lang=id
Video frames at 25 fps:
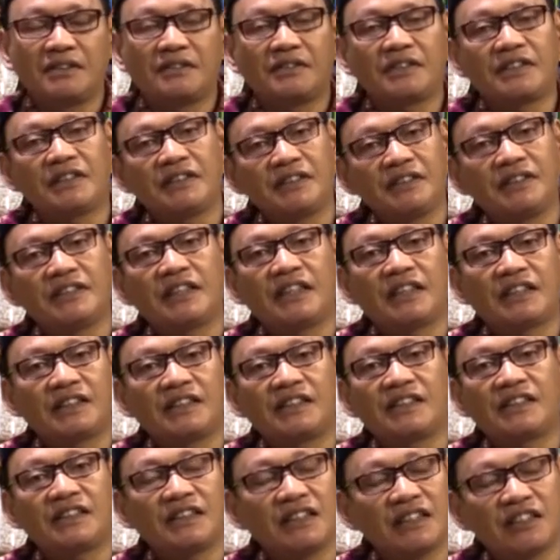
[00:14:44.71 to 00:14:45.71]
Sehingga
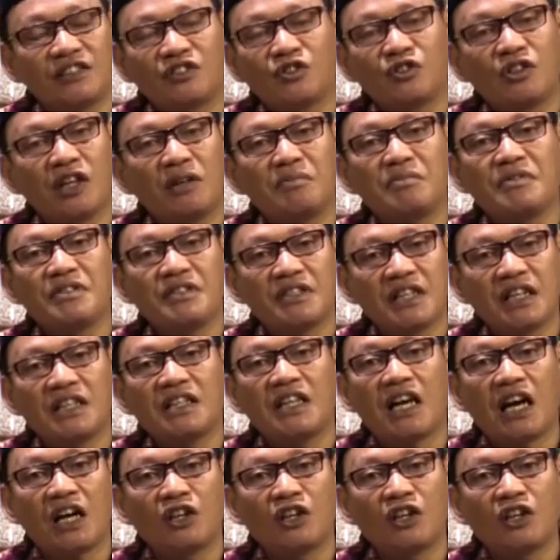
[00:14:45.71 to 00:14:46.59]
ketika sudah menjadi